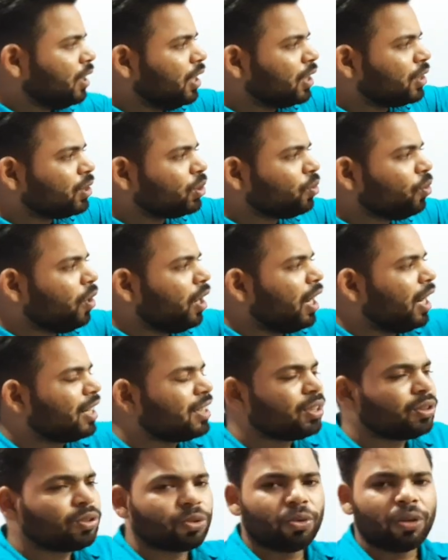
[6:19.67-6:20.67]

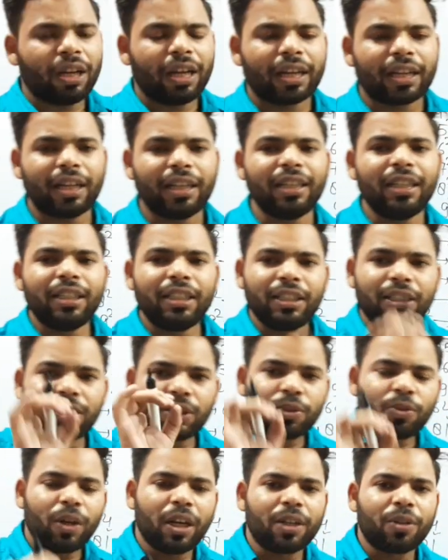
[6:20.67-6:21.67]
108 16 का
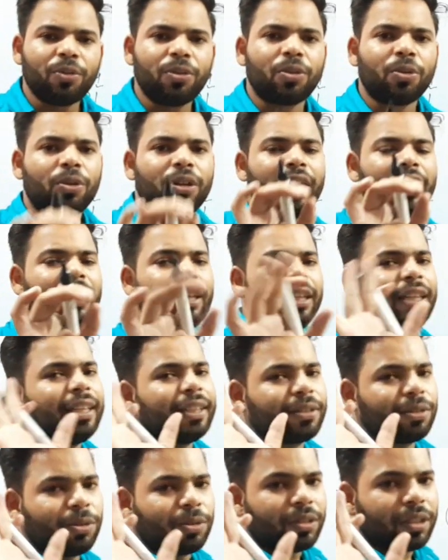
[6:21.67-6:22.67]
स्क्वायर रूट होगा
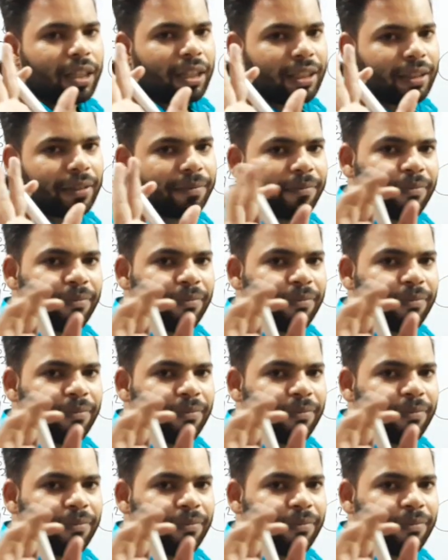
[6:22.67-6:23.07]
104